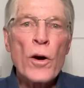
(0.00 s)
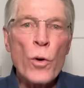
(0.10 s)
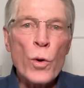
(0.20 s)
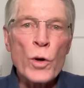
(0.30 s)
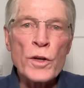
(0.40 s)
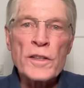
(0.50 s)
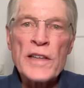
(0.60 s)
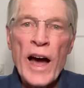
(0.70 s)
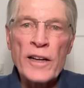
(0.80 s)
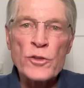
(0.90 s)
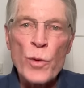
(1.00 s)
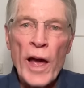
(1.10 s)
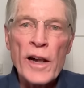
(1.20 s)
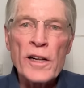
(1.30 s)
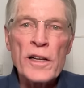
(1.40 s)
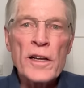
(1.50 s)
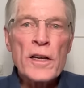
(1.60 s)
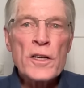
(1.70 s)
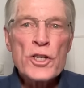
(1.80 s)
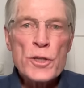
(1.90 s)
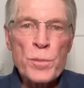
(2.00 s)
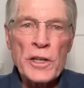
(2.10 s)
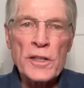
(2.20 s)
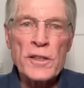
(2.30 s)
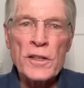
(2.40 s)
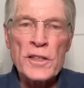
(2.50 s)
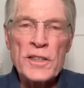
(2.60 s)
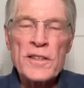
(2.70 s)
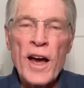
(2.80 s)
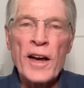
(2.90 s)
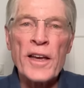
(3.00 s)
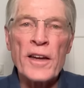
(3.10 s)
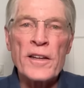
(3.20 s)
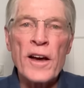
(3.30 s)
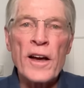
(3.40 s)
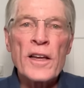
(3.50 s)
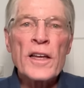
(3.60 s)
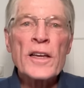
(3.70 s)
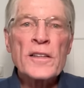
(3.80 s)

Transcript: Und aktuell spielt in dieser Agenda